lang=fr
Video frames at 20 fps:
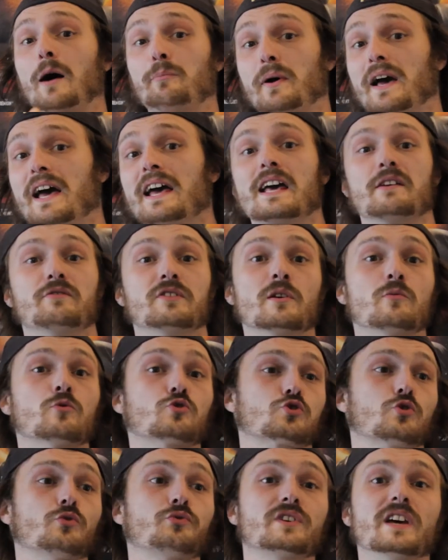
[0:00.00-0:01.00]
Après, évidemment,
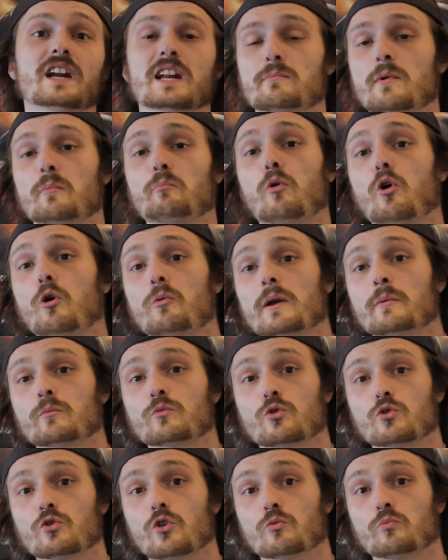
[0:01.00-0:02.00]
je trouve qu'il y a les mêmes
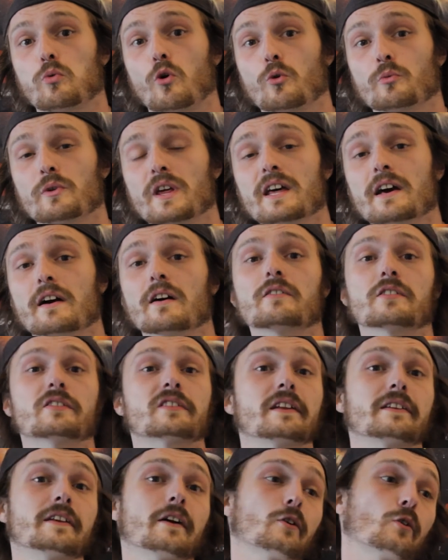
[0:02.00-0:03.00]
problèmes que dans le premier, hein.
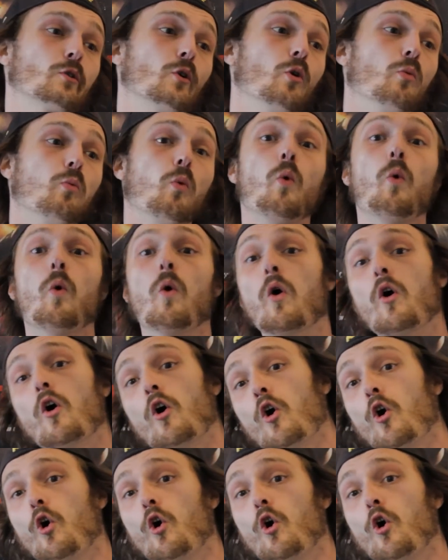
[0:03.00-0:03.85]
c'est-à-dire que, bon...